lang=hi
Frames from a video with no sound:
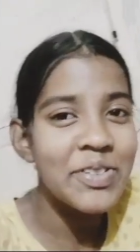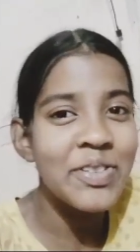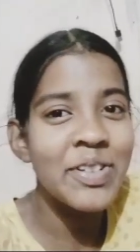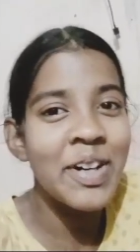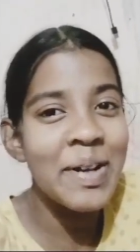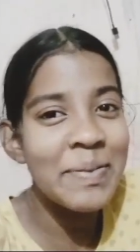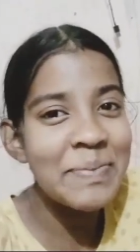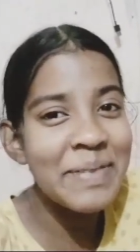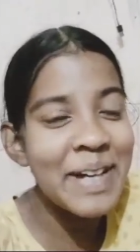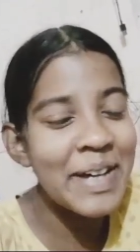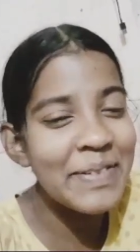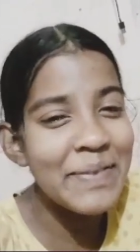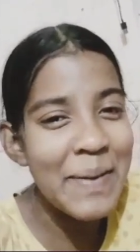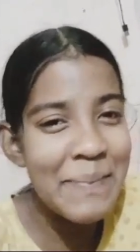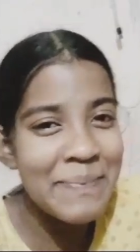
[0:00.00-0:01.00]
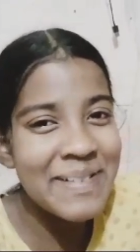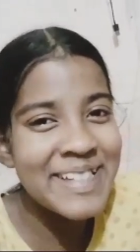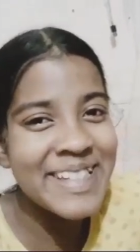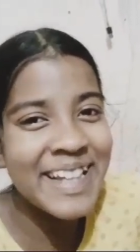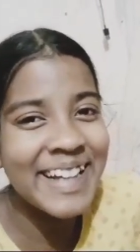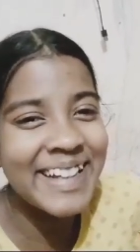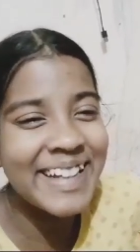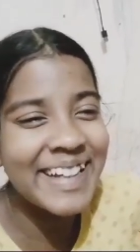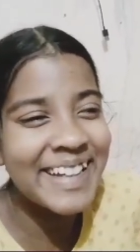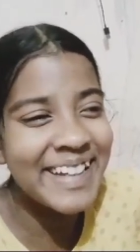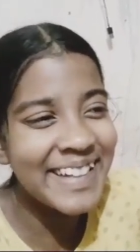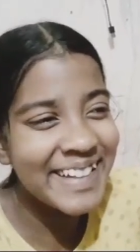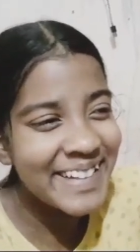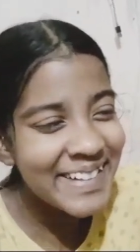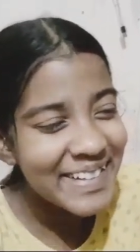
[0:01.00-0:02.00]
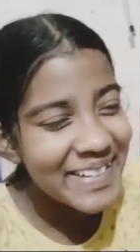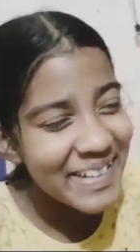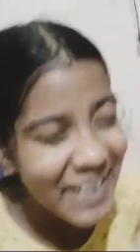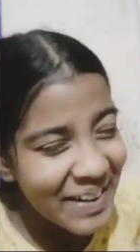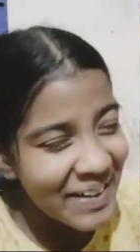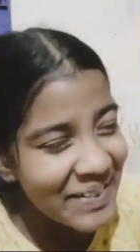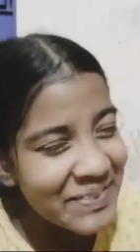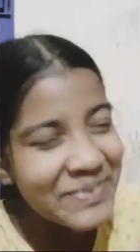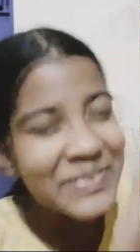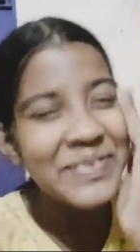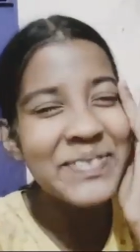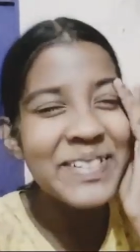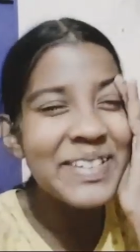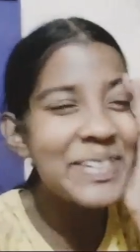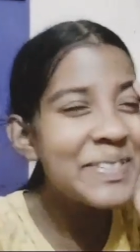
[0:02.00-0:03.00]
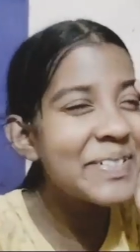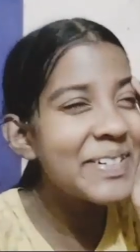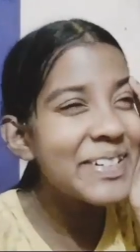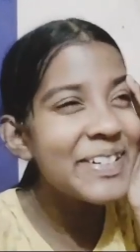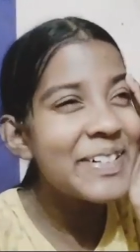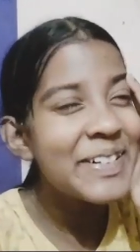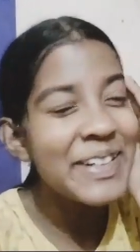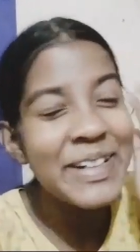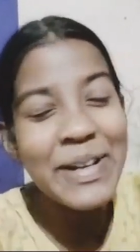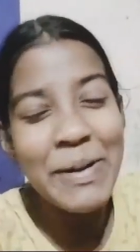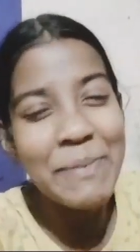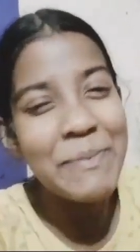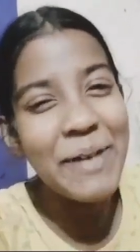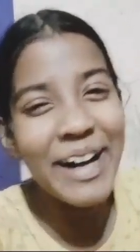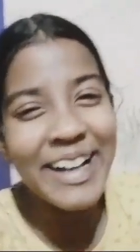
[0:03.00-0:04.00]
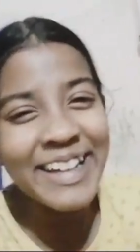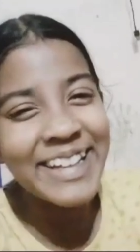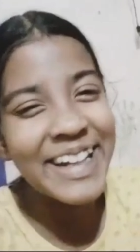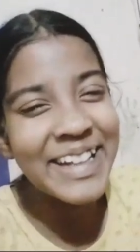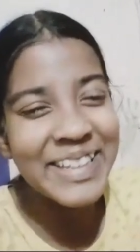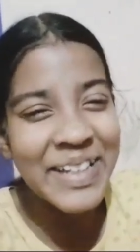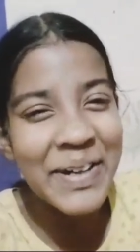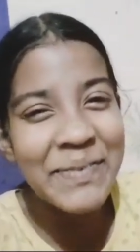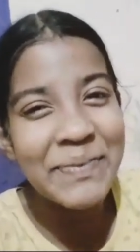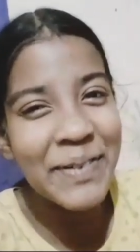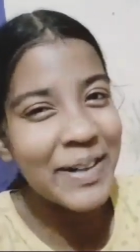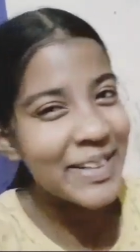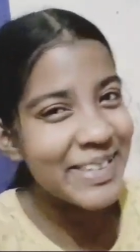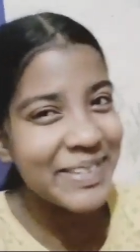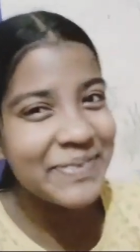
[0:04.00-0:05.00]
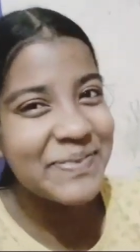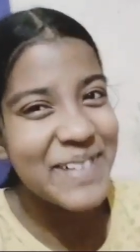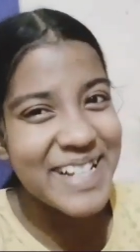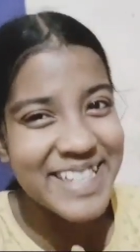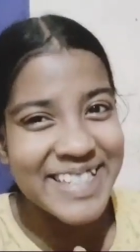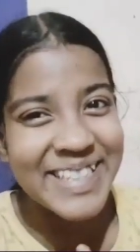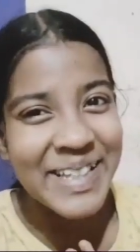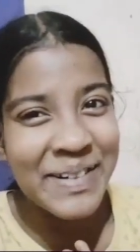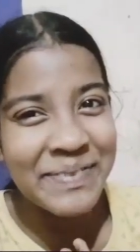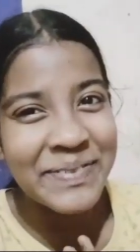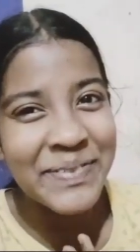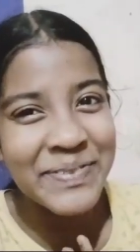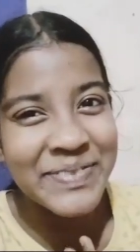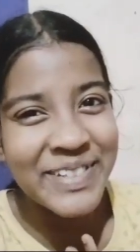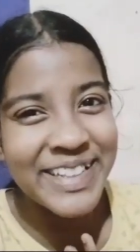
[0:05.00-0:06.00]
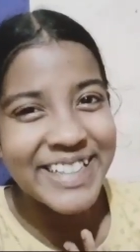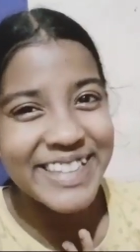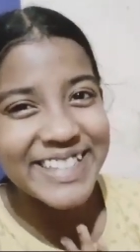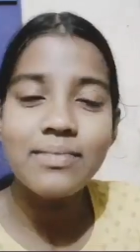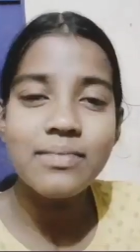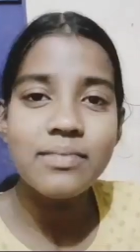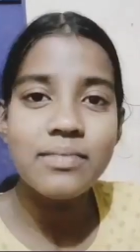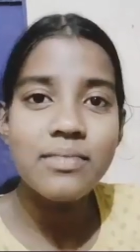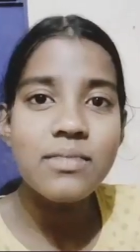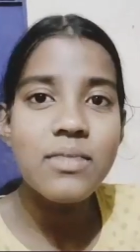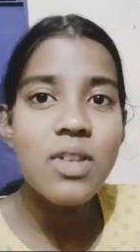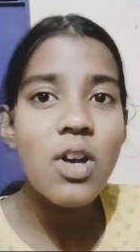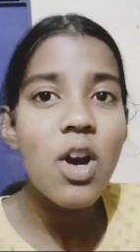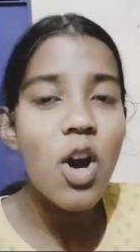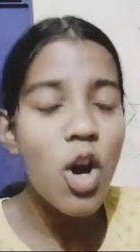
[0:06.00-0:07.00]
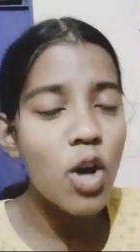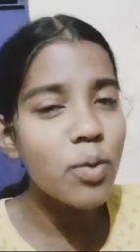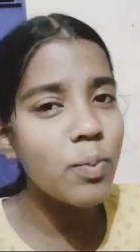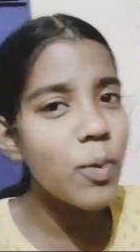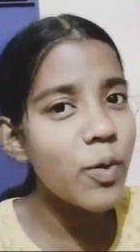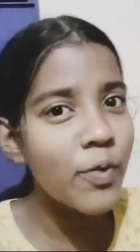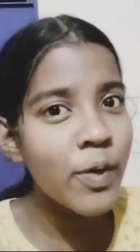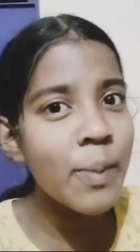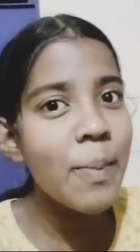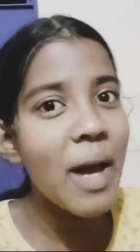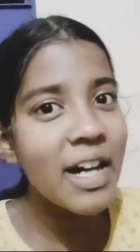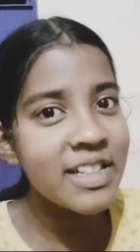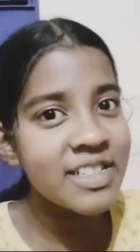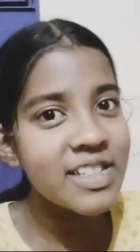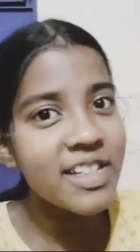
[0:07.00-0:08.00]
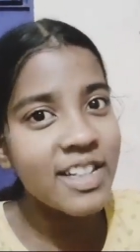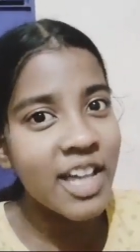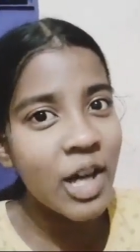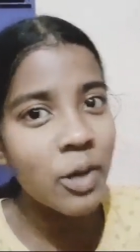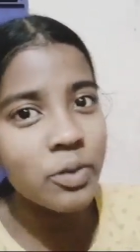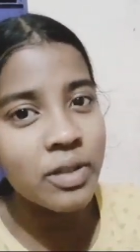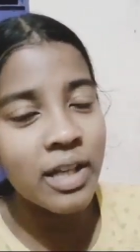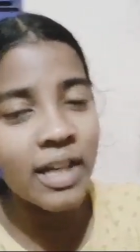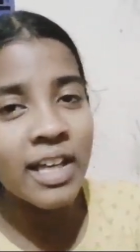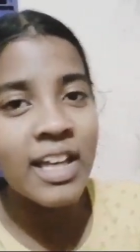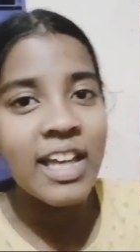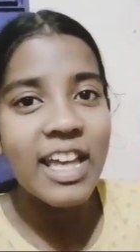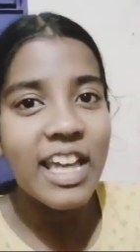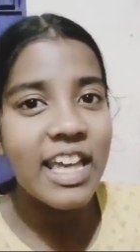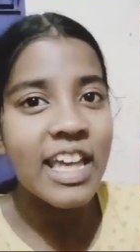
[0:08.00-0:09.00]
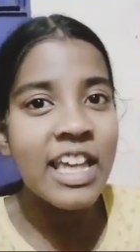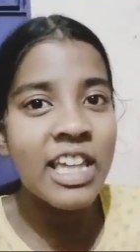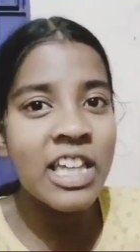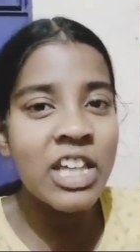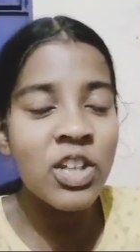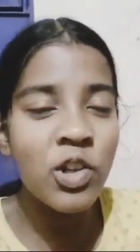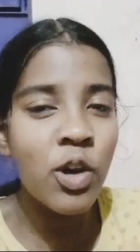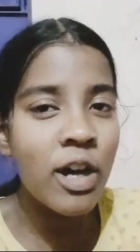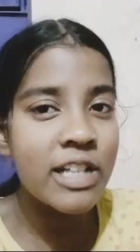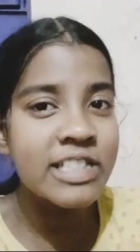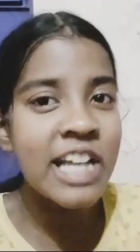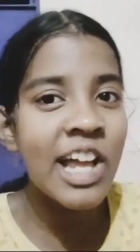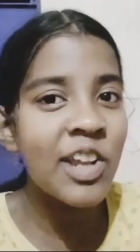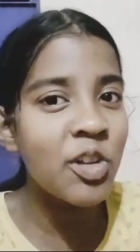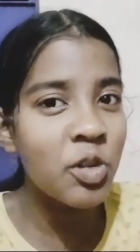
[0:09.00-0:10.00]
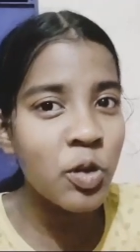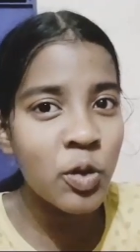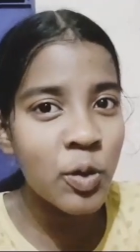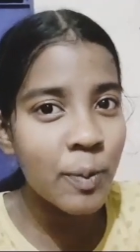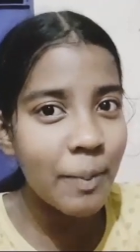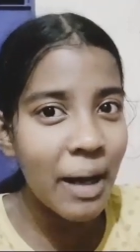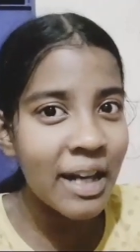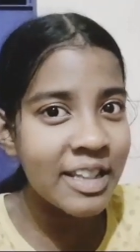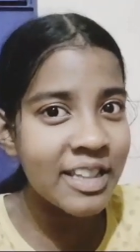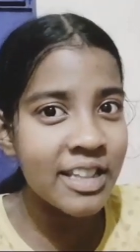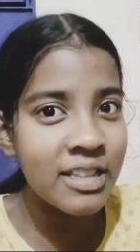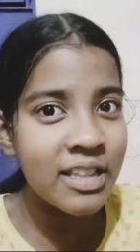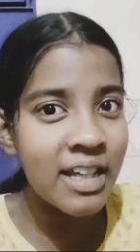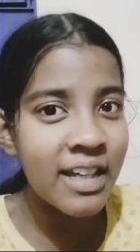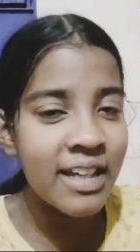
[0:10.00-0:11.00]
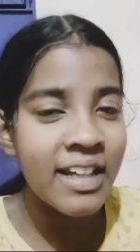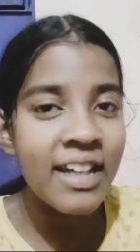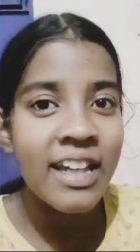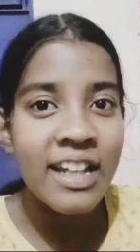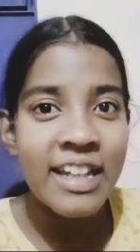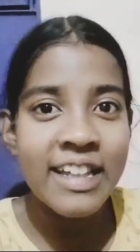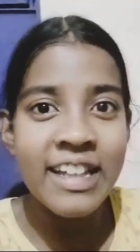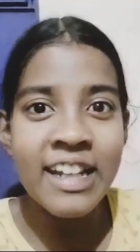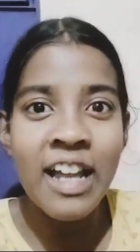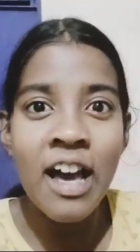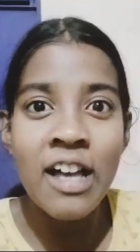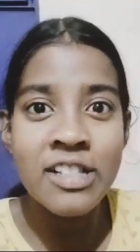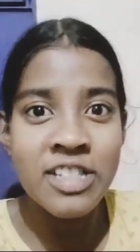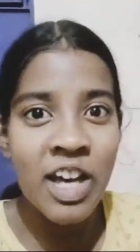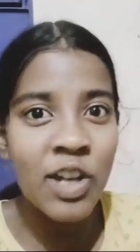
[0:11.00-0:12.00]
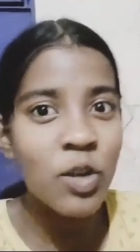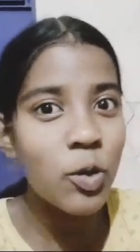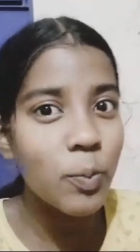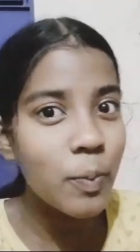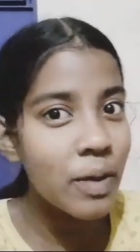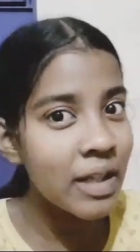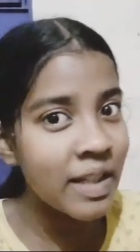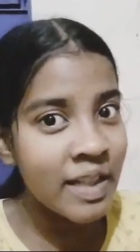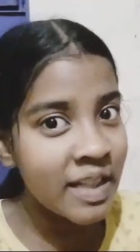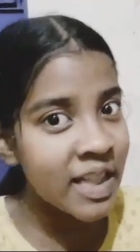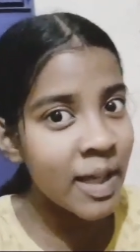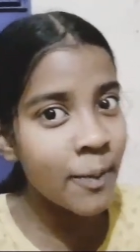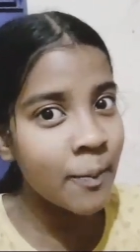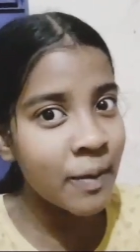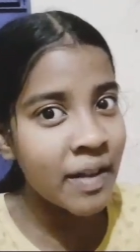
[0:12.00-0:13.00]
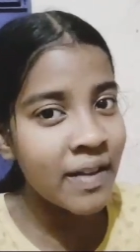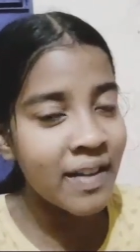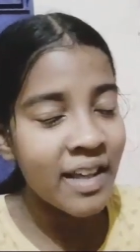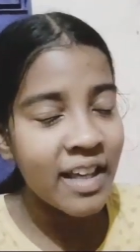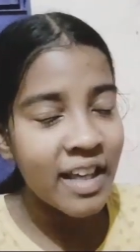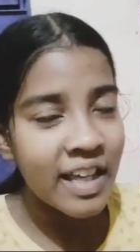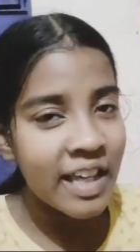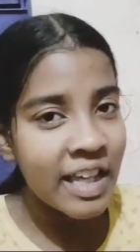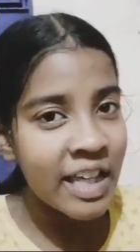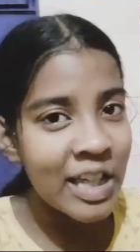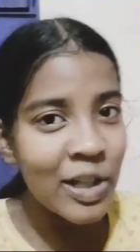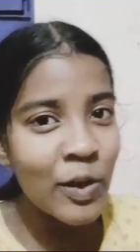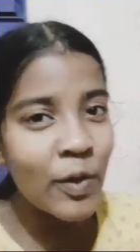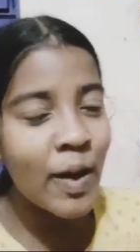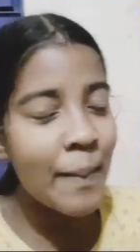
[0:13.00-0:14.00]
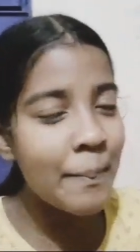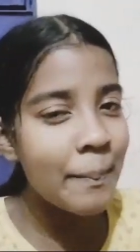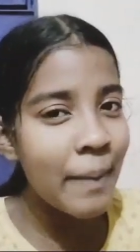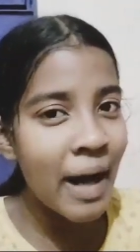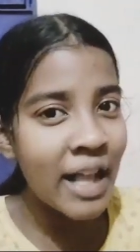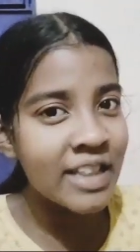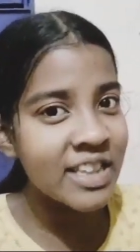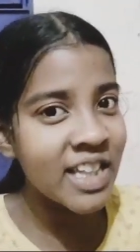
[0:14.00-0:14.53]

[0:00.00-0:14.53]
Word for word: तो हम घर वापस आ गए हैं और मूवी तो कमाल का था बहुत ही मस्त था मूवी और मूवी में अक्सर क्या होता है एक हीरो हजार लोगों को मार देता है लेकिन हजार लोग मिलके भी हीरो का बाल